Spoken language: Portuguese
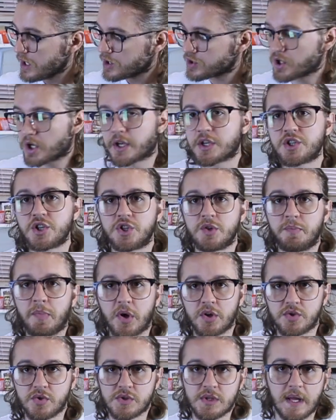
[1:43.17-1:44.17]
Só que a gente
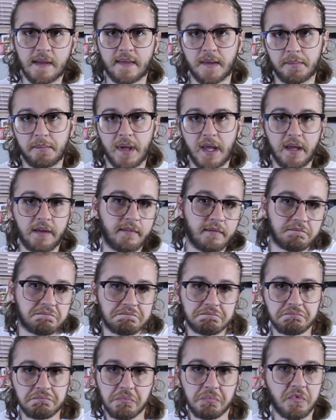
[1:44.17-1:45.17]
pode usar também
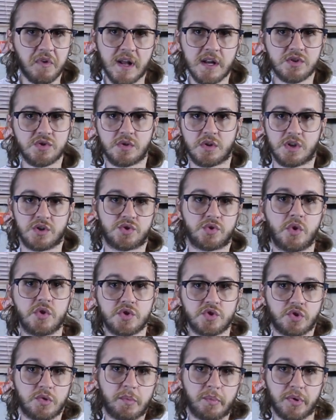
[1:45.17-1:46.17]
várias outras
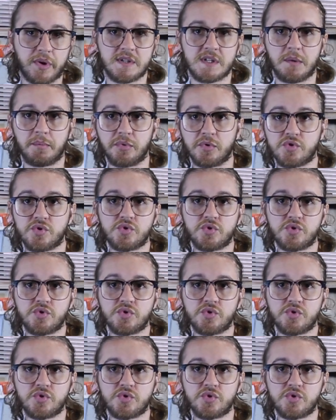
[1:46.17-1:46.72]
coisas, como por exemplo o